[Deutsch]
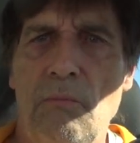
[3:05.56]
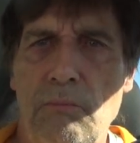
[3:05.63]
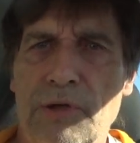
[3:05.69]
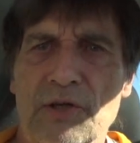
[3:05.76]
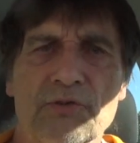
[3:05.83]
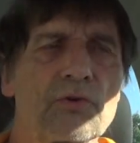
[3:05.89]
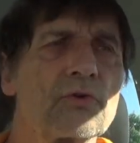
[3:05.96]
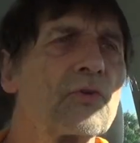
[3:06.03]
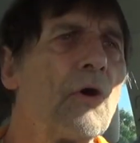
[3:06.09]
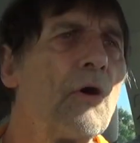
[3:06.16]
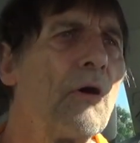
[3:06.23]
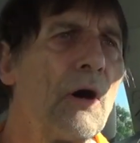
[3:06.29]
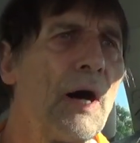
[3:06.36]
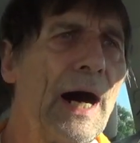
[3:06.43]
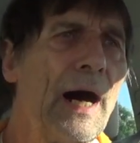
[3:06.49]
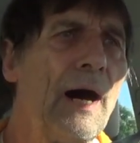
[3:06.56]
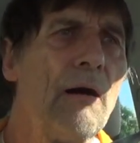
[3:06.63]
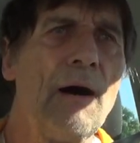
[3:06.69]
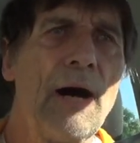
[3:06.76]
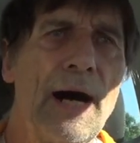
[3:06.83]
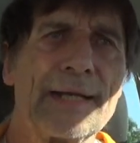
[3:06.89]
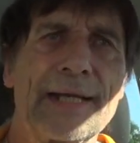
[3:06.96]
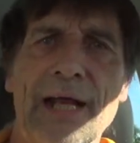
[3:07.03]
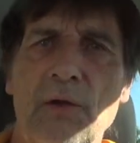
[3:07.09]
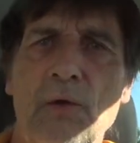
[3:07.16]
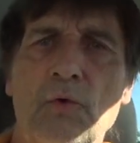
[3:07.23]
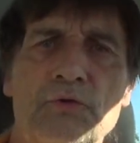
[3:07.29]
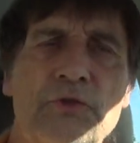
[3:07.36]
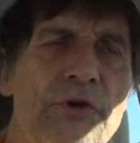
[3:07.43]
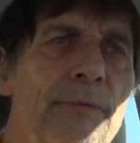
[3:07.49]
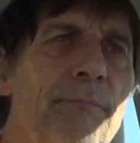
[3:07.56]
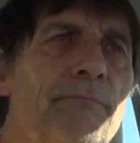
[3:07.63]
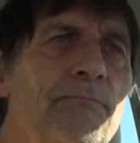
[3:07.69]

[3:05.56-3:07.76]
bist du doch ein Halotri.